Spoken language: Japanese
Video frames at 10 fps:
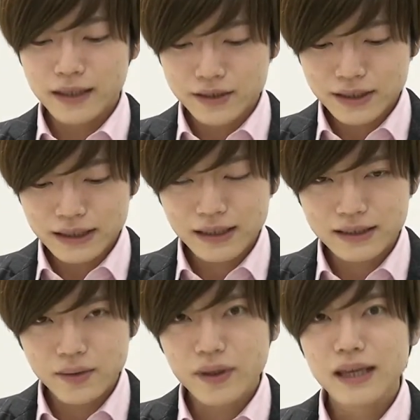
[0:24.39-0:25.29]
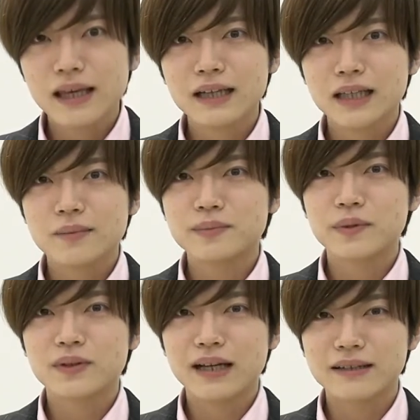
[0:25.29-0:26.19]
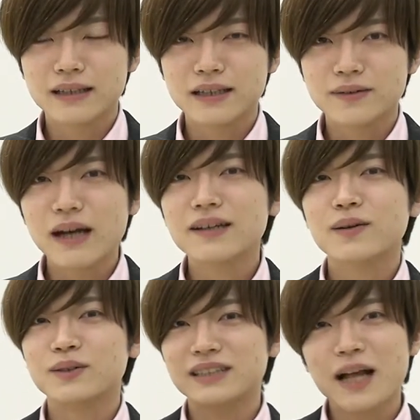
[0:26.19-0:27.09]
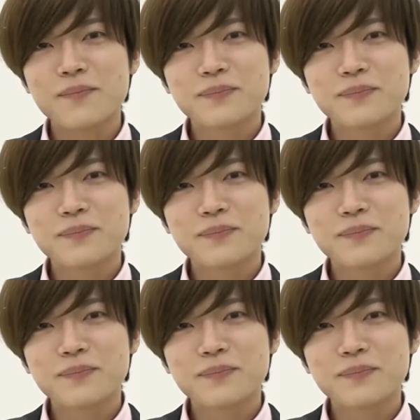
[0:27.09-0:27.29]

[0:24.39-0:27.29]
う11月のヘアケア部門のランキングはこちら、ま